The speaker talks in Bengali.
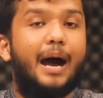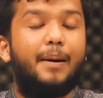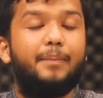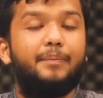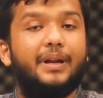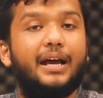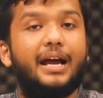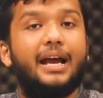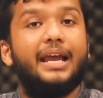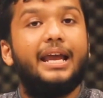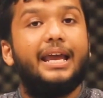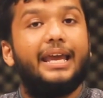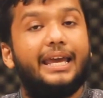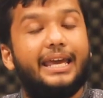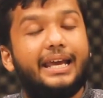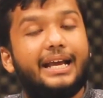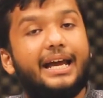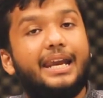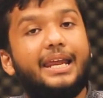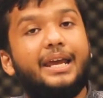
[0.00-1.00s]
আমরা
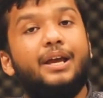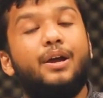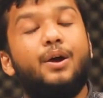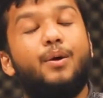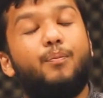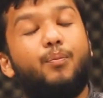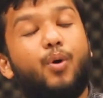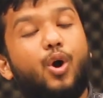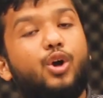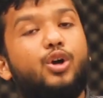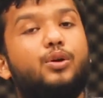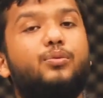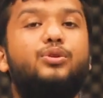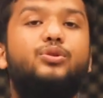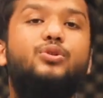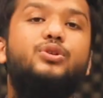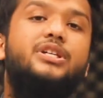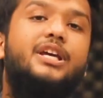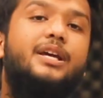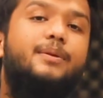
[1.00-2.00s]
এখানে
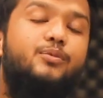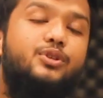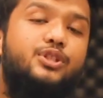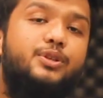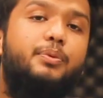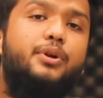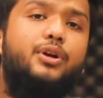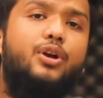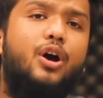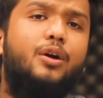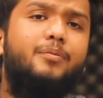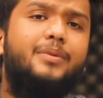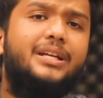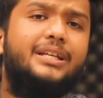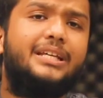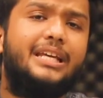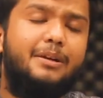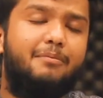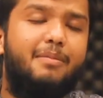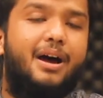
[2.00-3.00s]
বঙ্গবন্ধু শেখ মুজিবুর রহমান
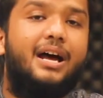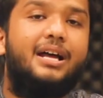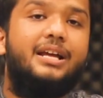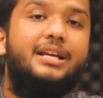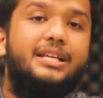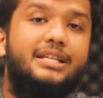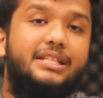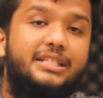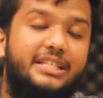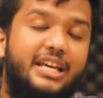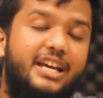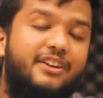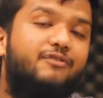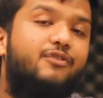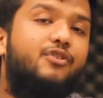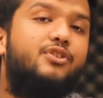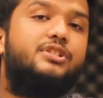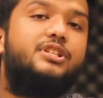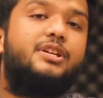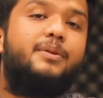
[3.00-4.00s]
কিংবা জেড
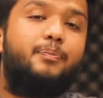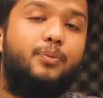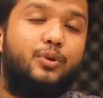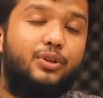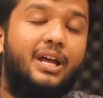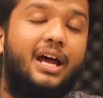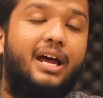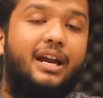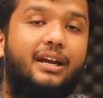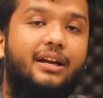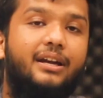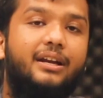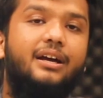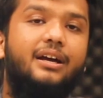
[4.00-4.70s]
ফোর্সের প্রধান